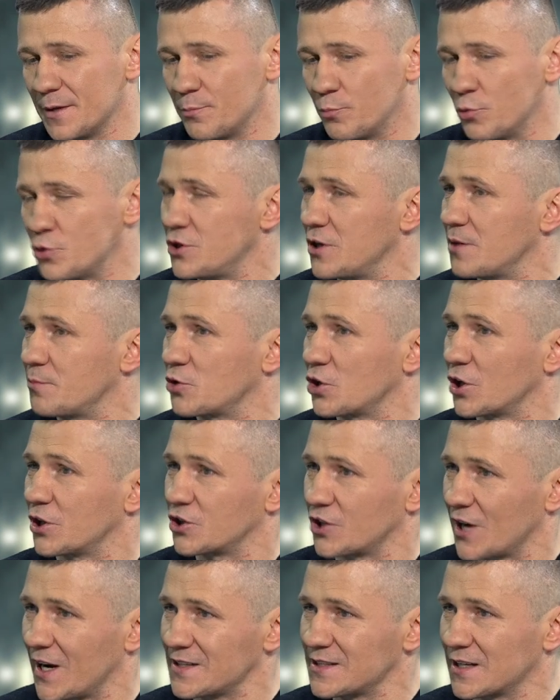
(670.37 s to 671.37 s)
Później
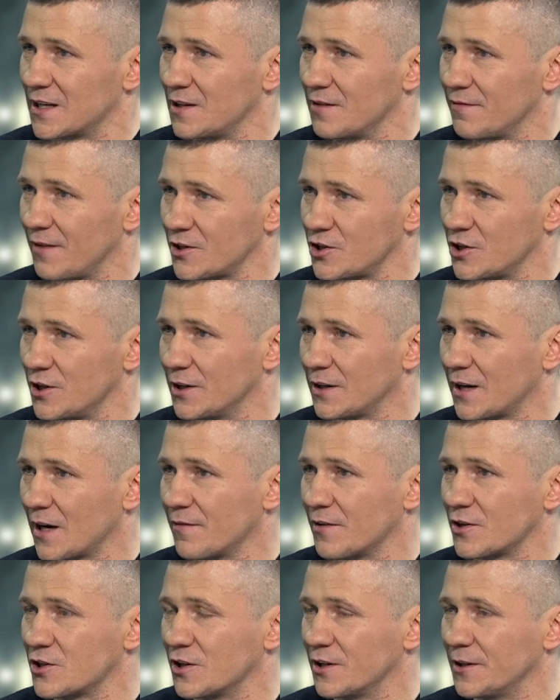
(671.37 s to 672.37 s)
przyszedł czas, kiedy właśnie
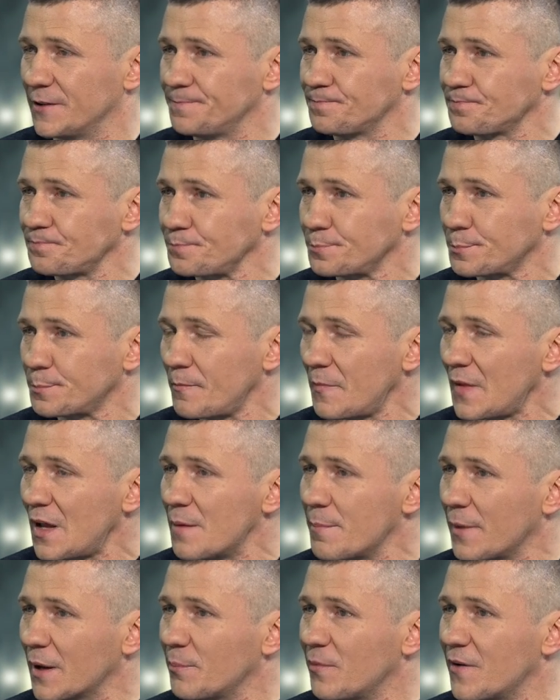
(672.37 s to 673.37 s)
tak właśnie
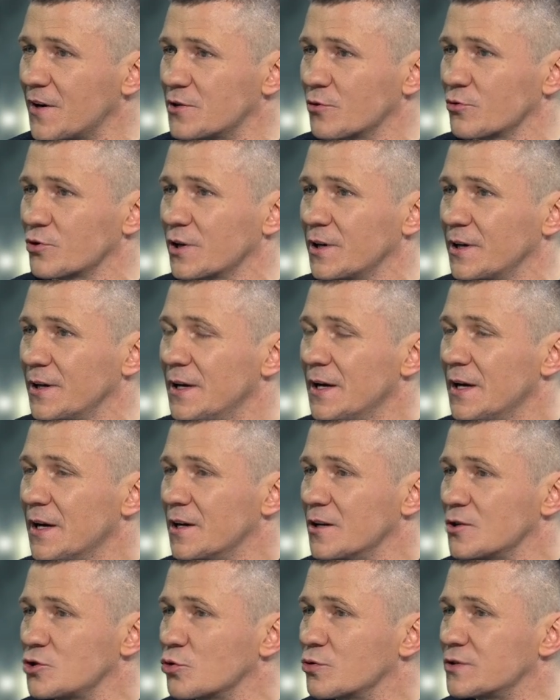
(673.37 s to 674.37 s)
Pan powiedział, że
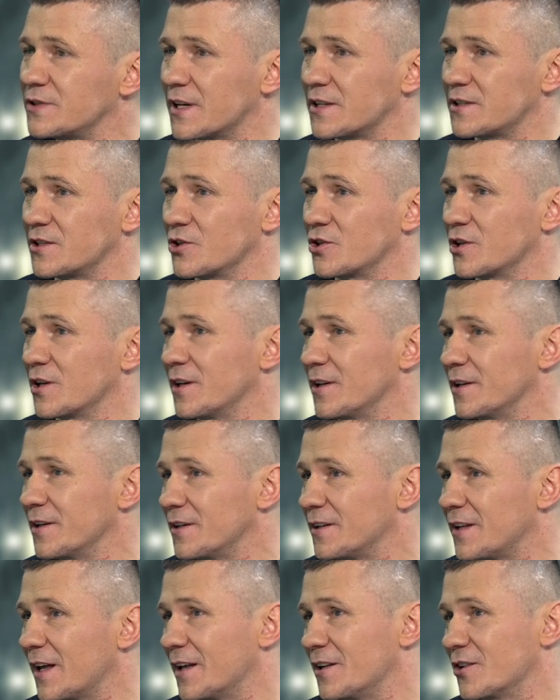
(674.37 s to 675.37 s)
sukcesy,
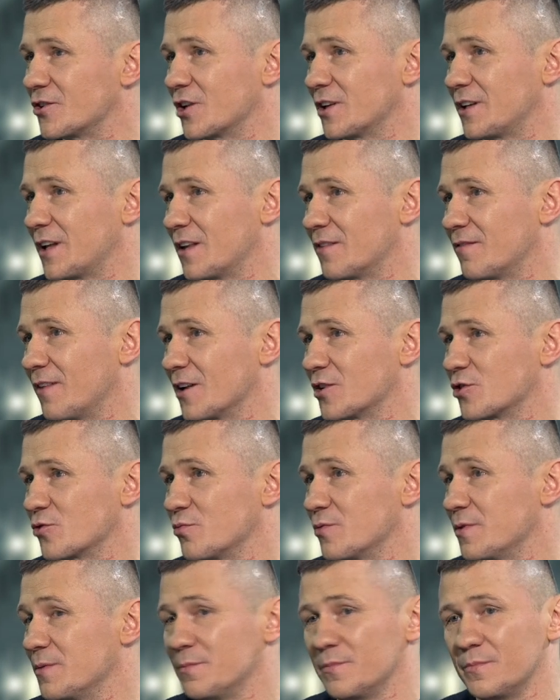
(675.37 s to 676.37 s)
że ten, że ten
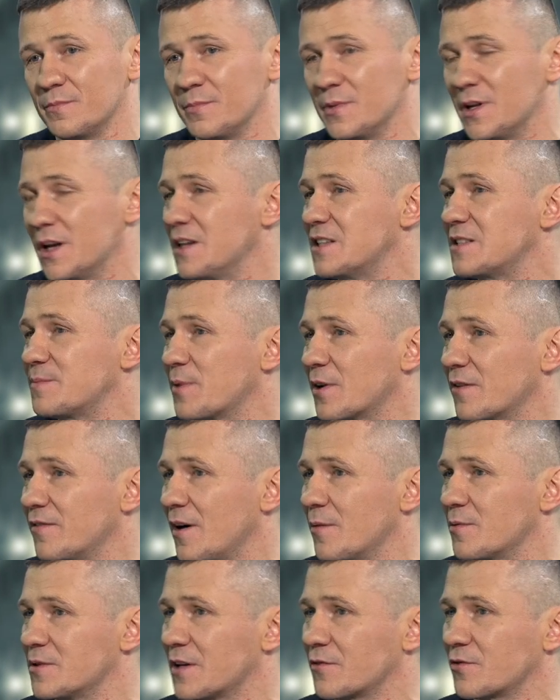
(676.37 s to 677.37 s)
walczył. I mnie
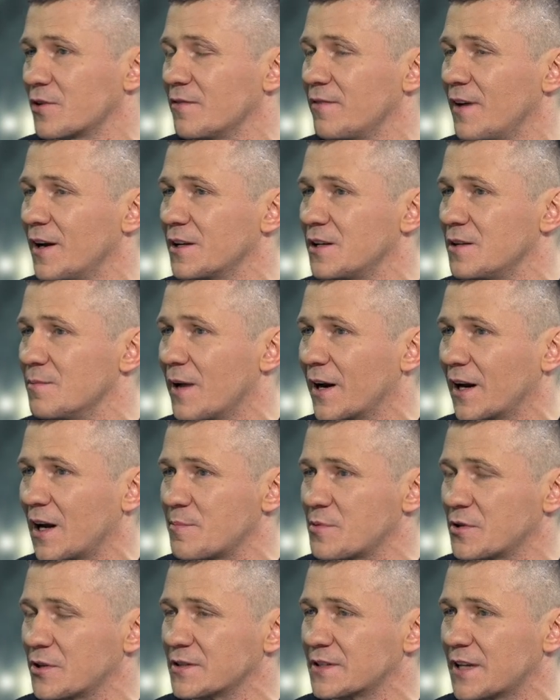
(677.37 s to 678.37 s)
inspirowały zawsze walki
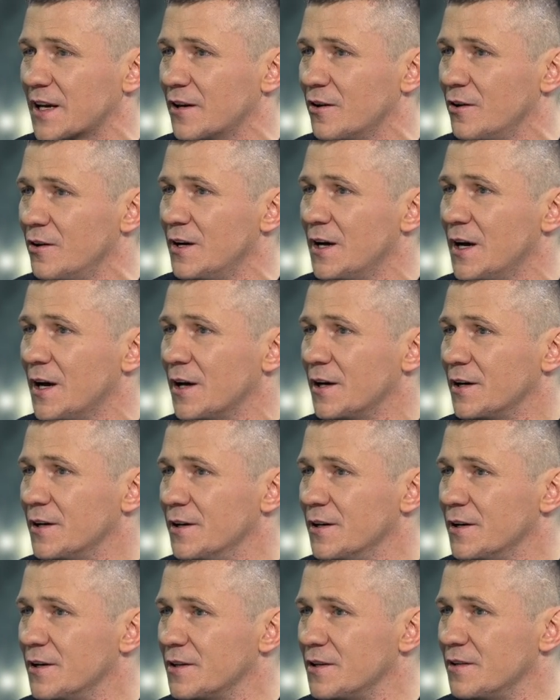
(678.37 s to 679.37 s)
Marka Piotrowskiego
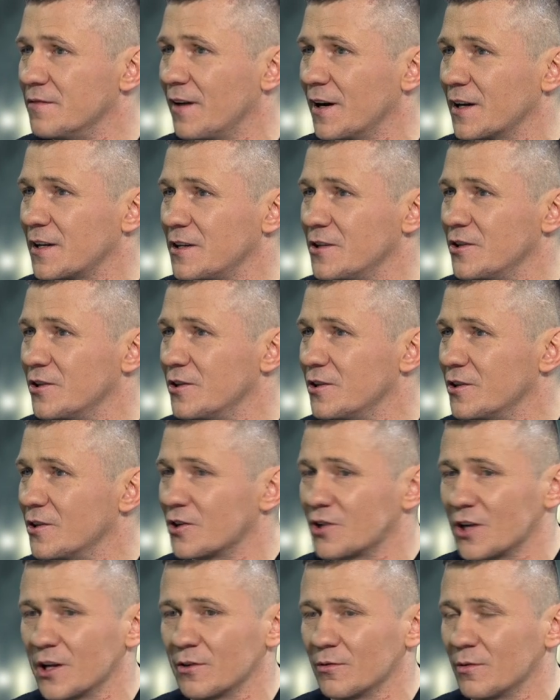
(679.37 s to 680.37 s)
i, i walki
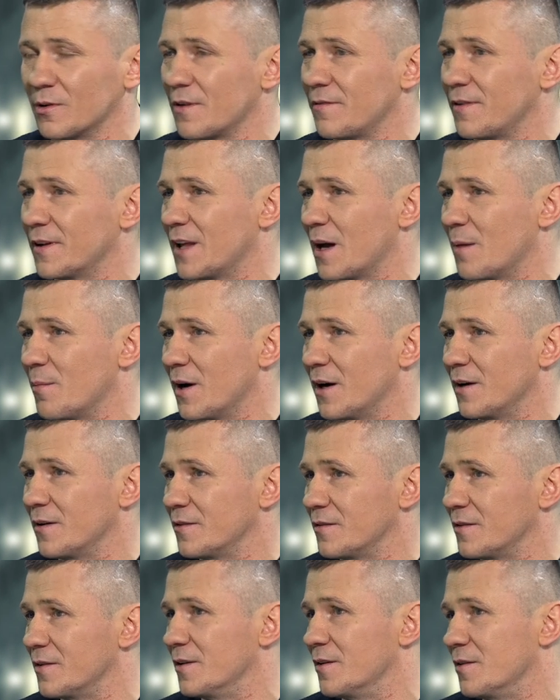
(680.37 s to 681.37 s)
Jean-Claude'a Van Damme.
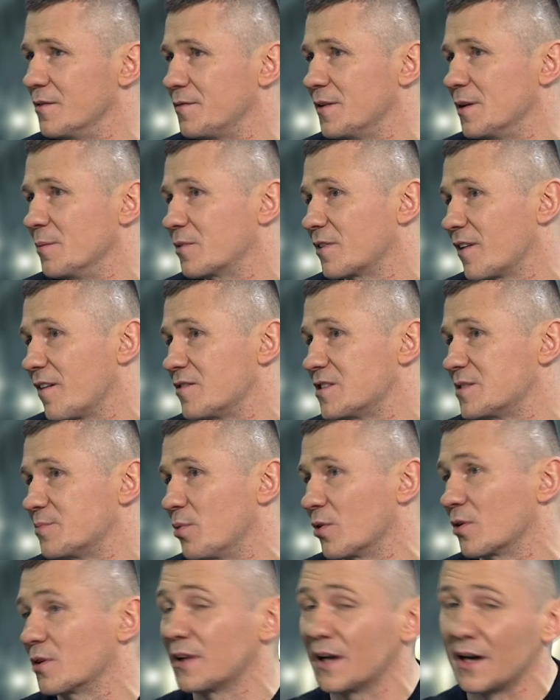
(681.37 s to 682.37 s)
Y, film Krawy
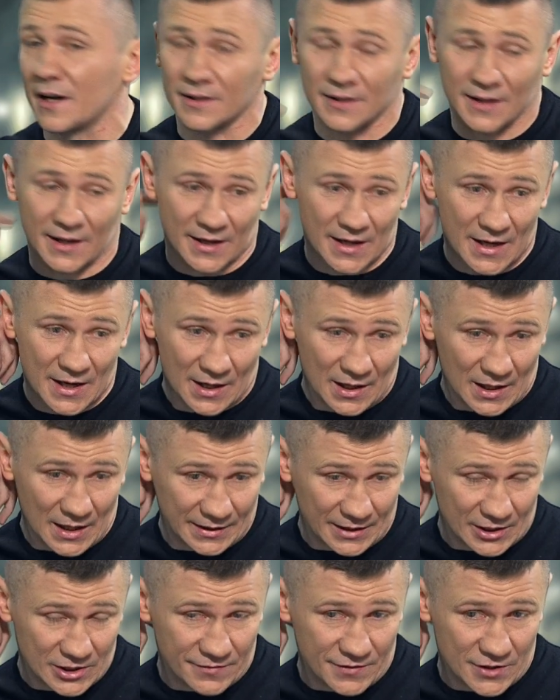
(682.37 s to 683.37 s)
Sport, tak, tak,
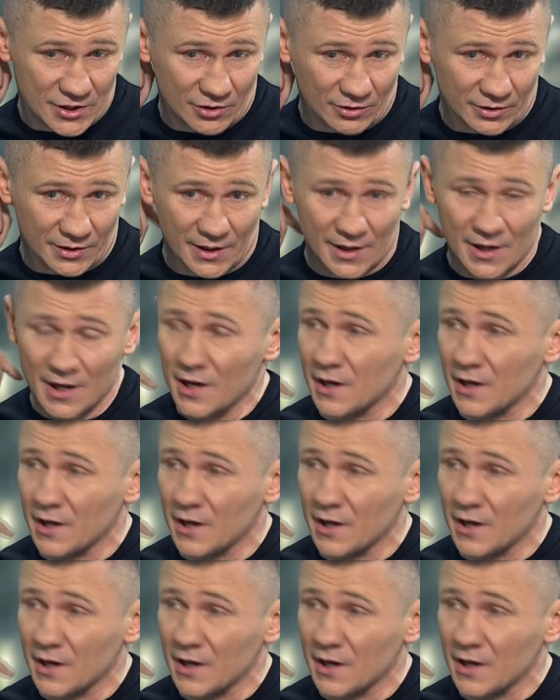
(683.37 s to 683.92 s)
lata 90.